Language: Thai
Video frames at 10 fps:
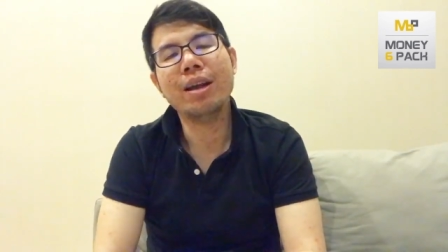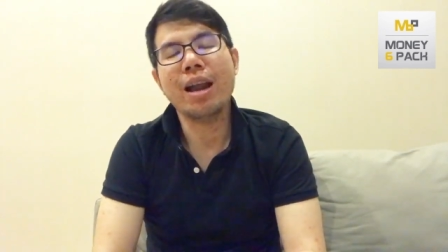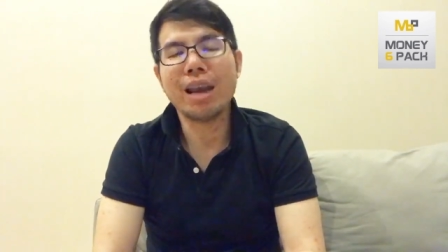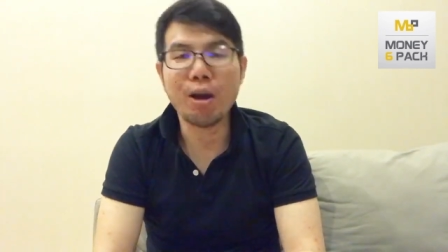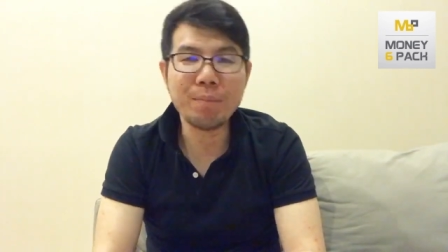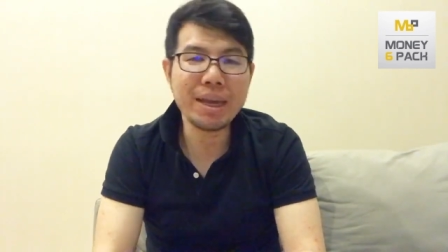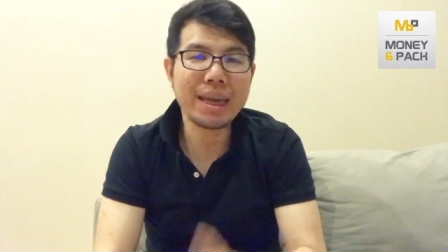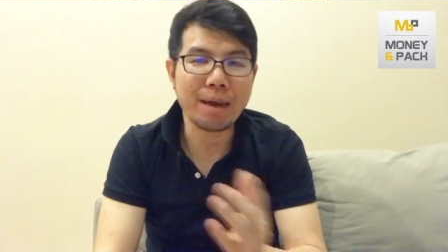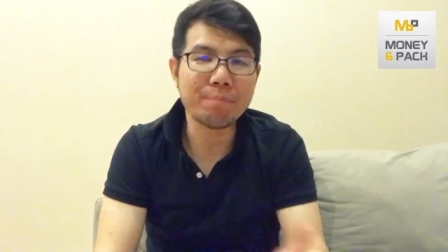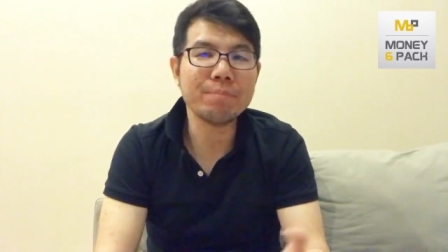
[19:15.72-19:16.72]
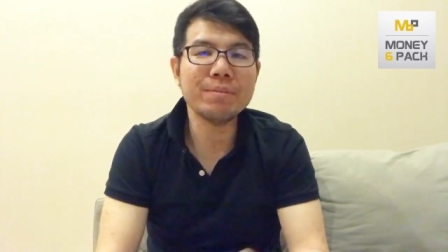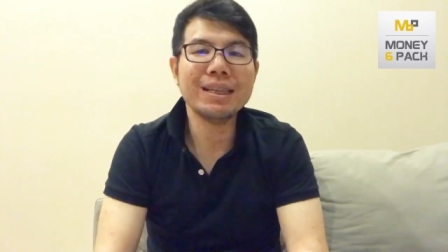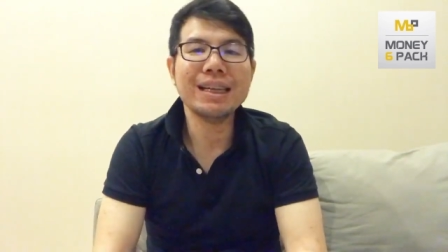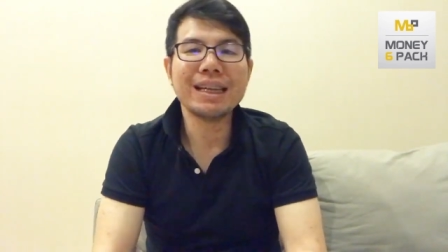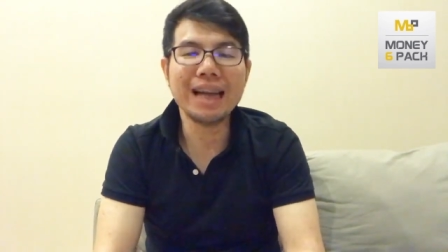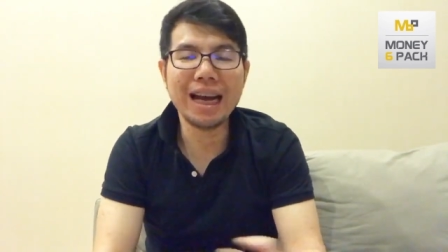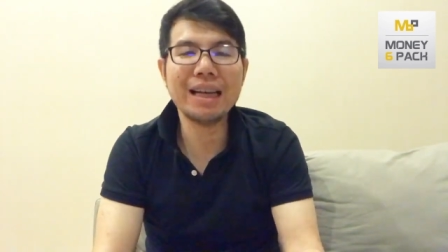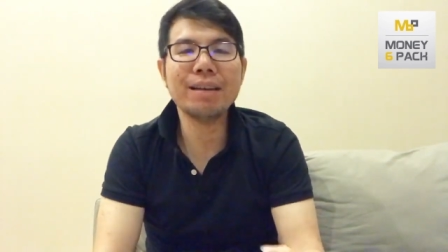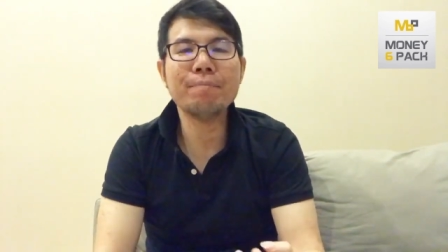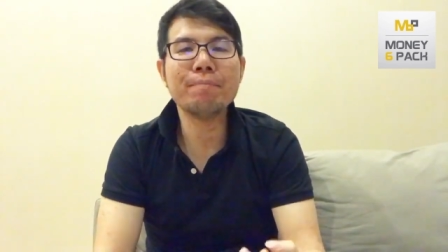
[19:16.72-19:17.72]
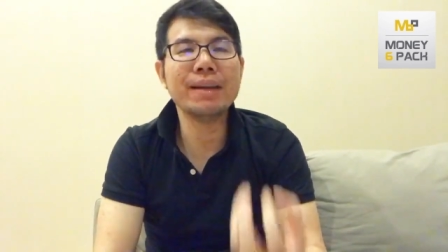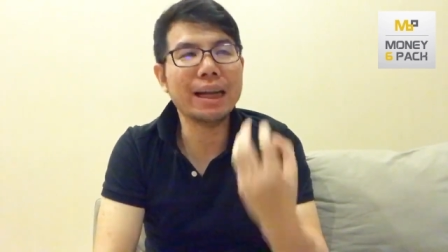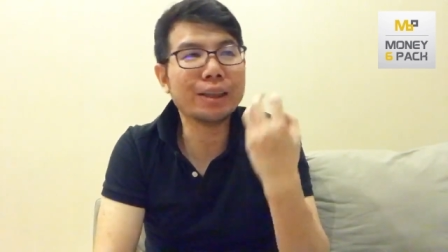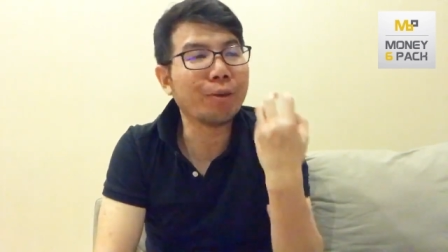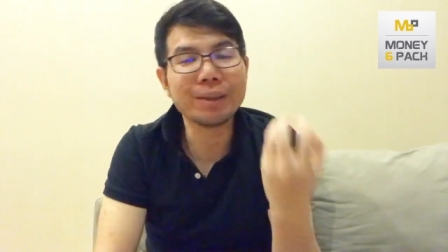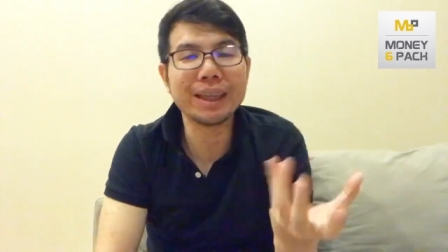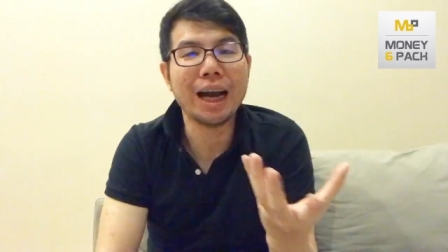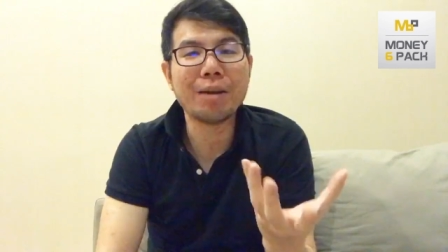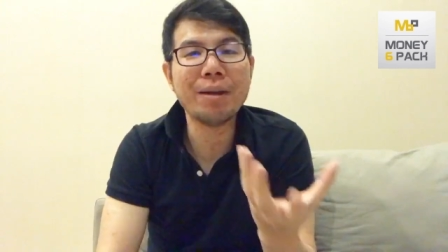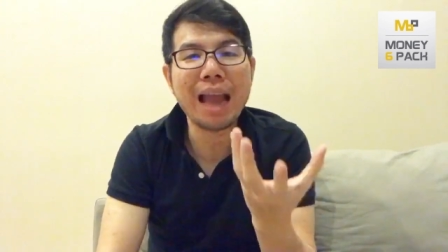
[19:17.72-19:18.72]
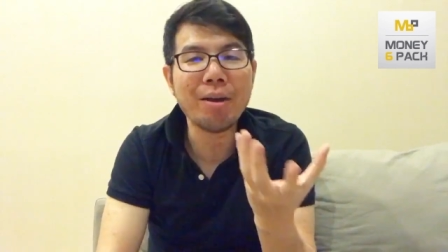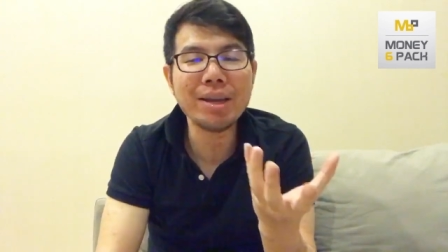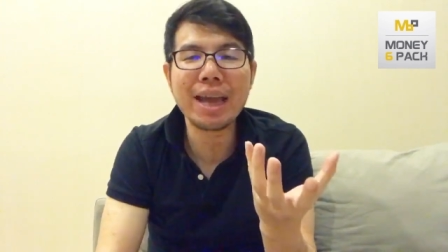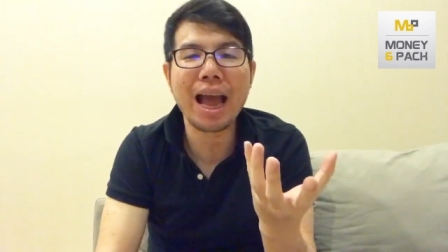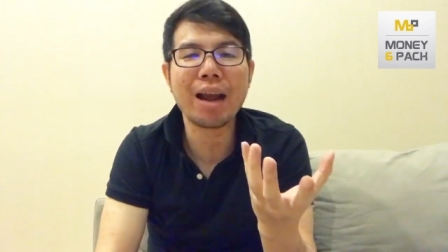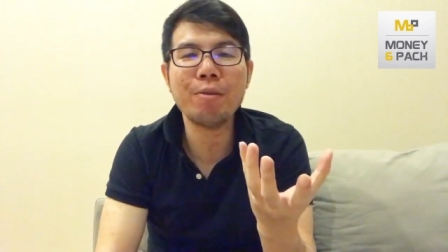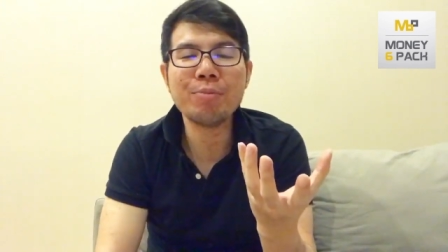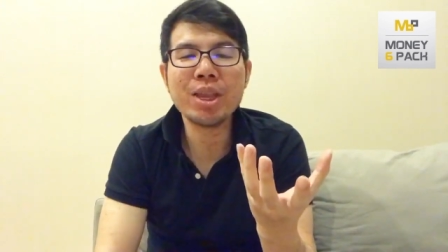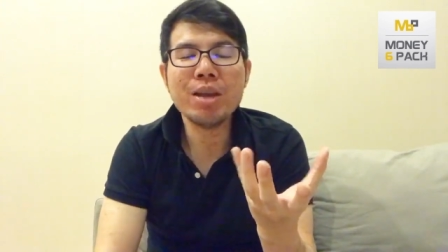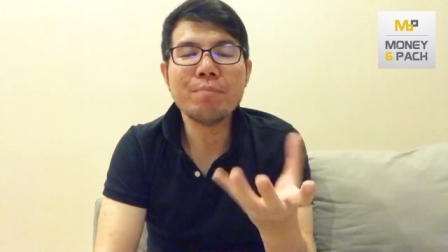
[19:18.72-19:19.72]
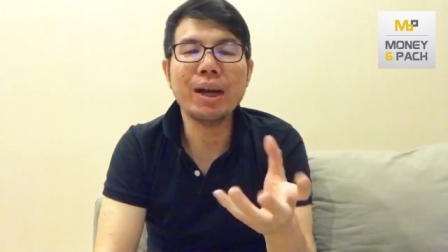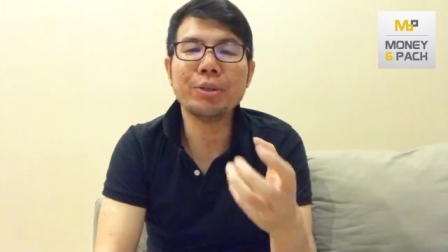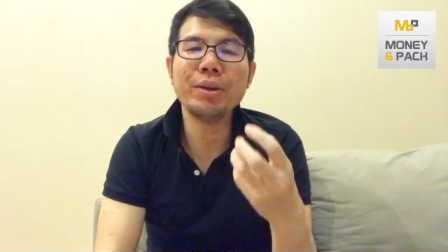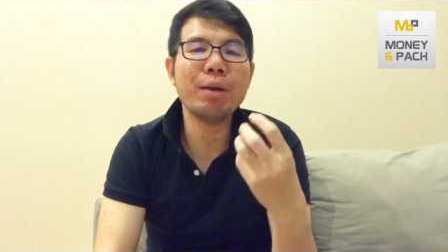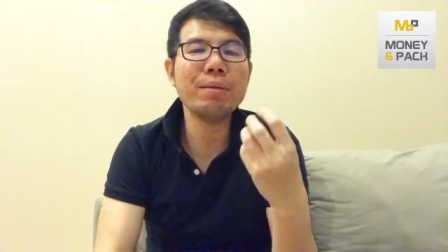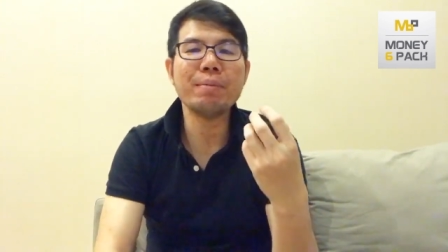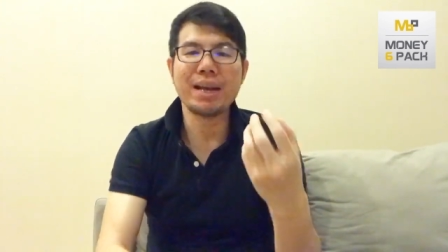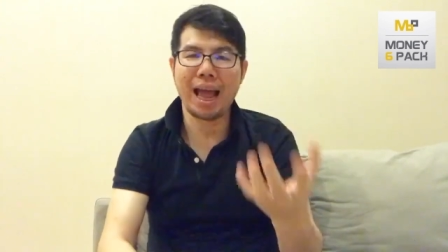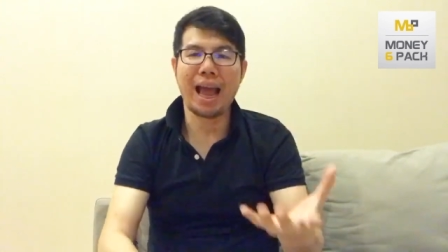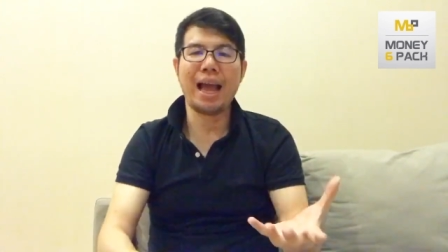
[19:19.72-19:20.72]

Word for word: เรามีเก็บเงินเผื่อฉุกเฉินไว้แล้วหรือยังเผื่อชีวิตเรามีปัญหา